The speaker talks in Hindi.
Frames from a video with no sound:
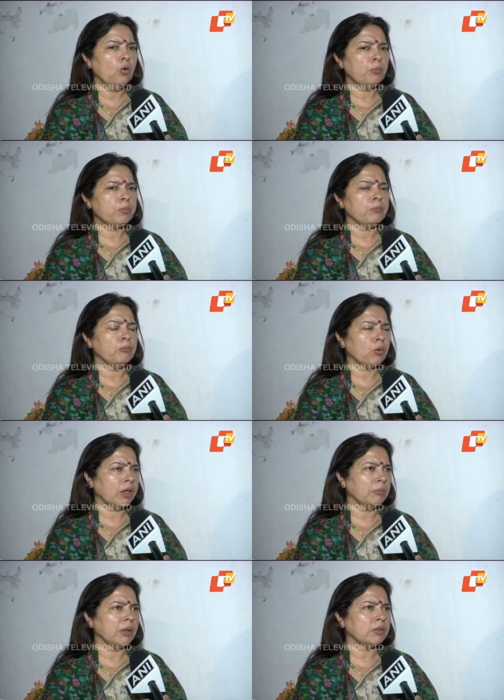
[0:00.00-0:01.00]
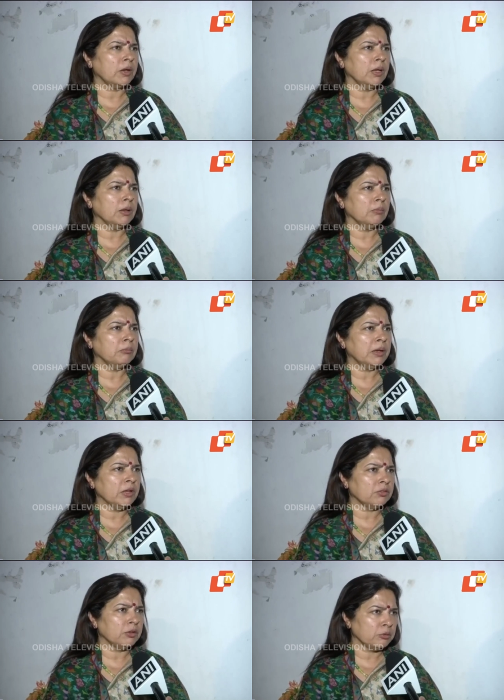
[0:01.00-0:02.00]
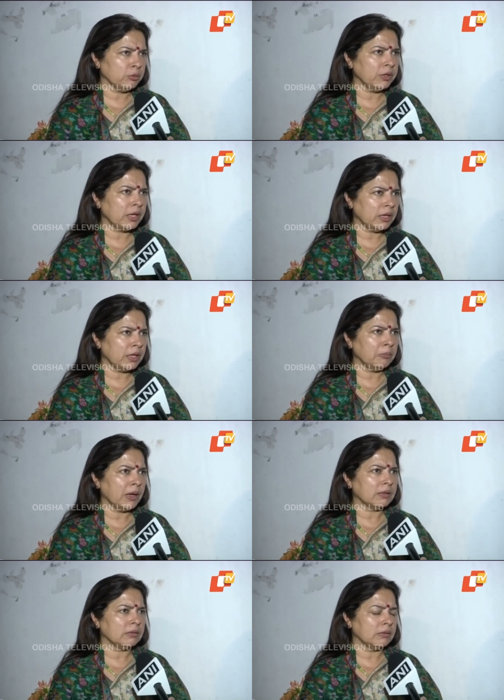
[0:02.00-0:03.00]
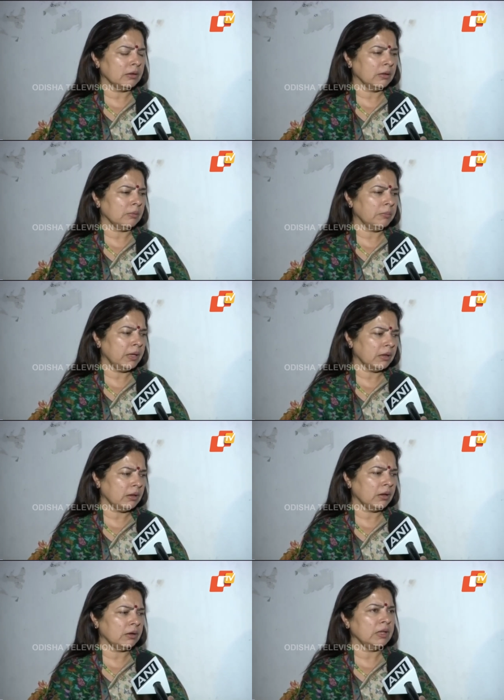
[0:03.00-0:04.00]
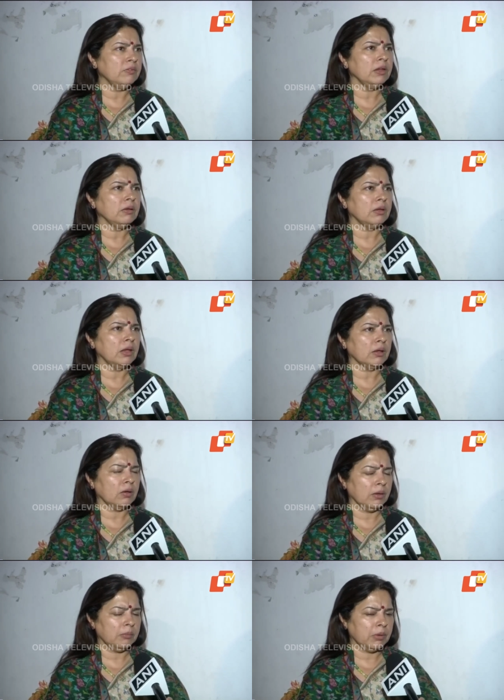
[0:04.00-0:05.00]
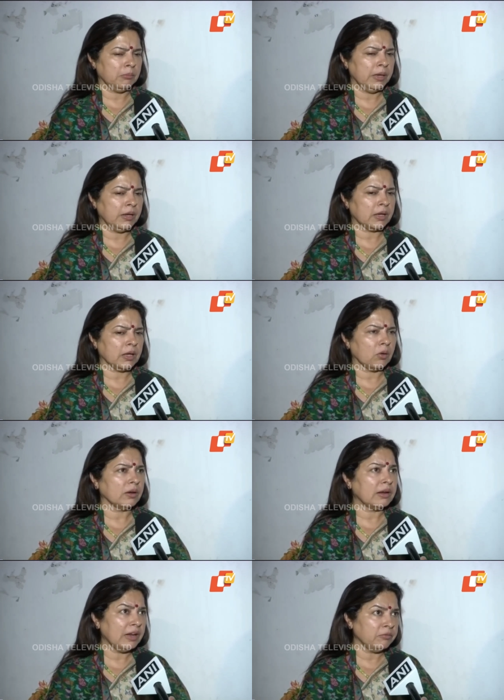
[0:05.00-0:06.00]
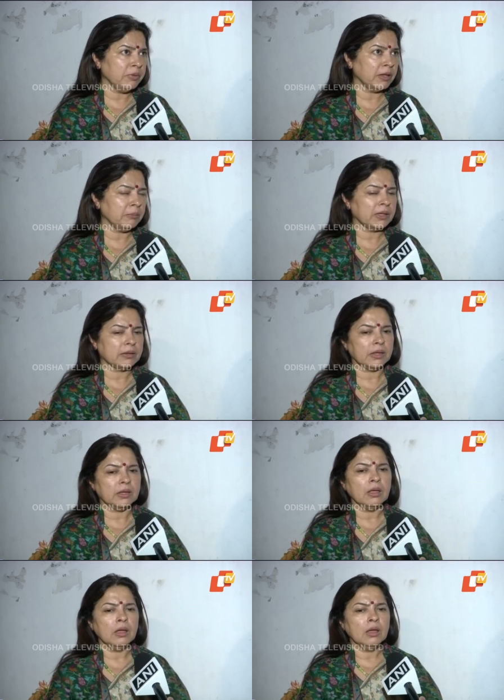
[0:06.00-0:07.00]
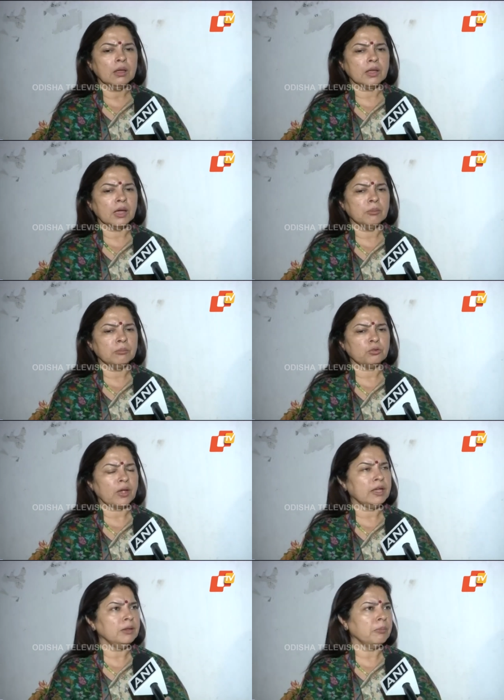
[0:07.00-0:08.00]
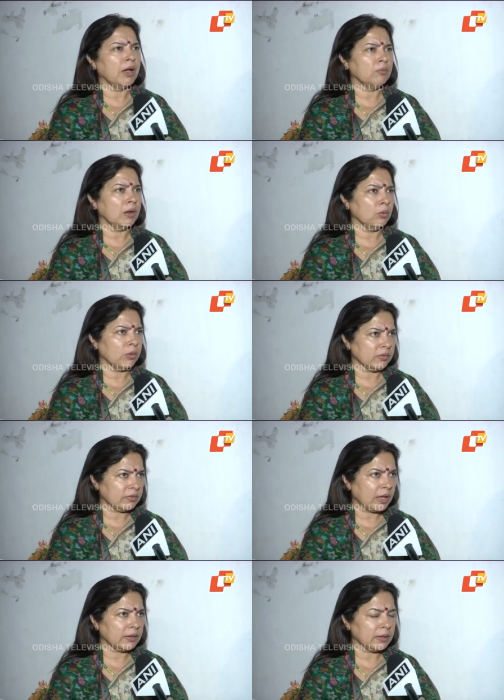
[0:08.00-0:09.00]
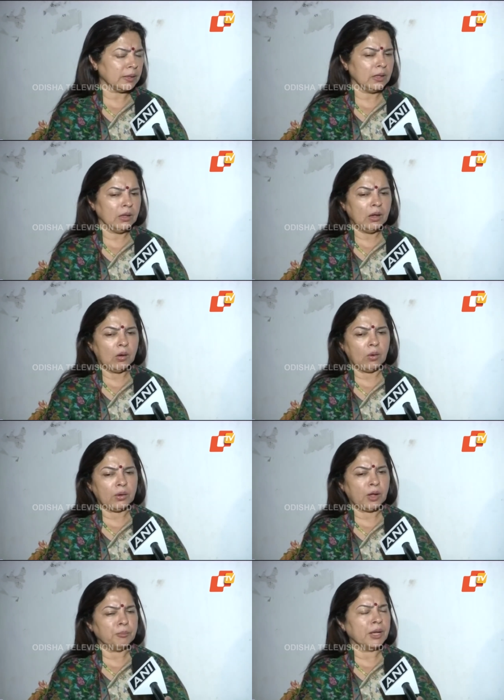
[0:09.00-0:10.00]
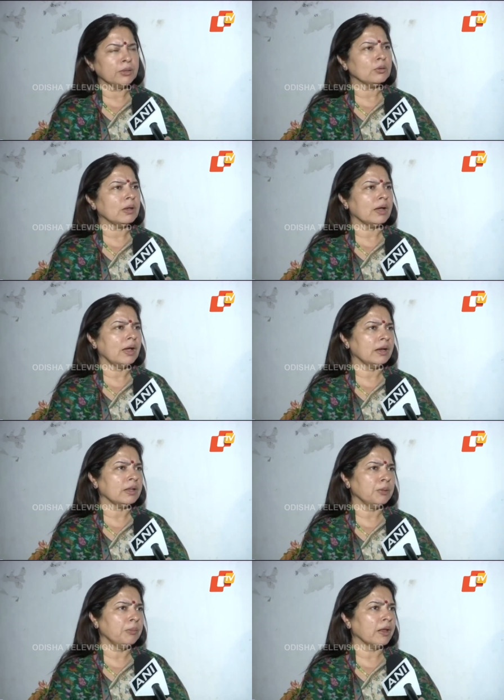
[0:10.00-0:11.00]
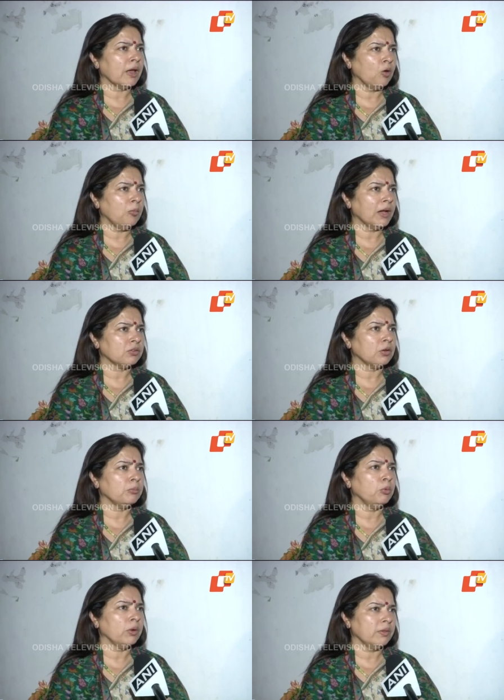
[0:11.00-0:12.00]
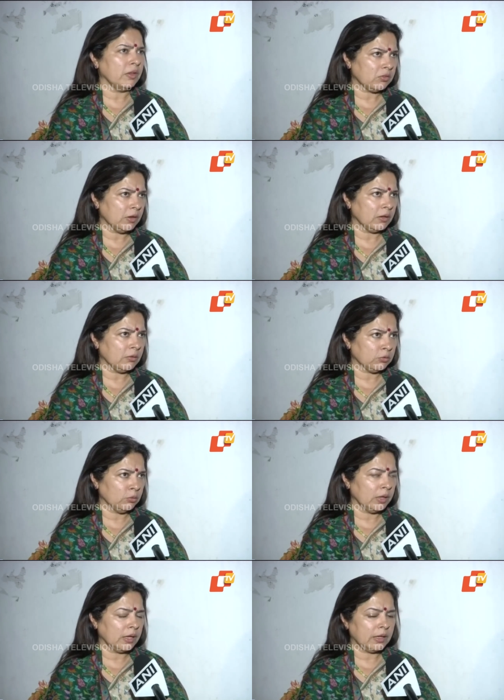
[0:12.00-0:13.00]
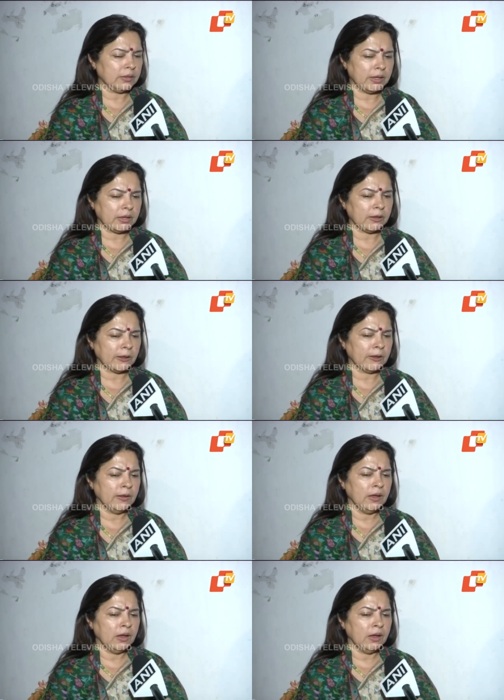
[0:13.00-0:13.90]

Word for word: उप मुख्यमंत्री मनीष सिसोदिया ने ये बात एक टीवी के मीडिया के कॉन्क्लेव में ये बात कही कि हम शाहीन बाग वालों के साथ हैं और अमानतुल्ला खान के भड़काऊ भाषण पूरे देश ने सुने हैं देखे हैं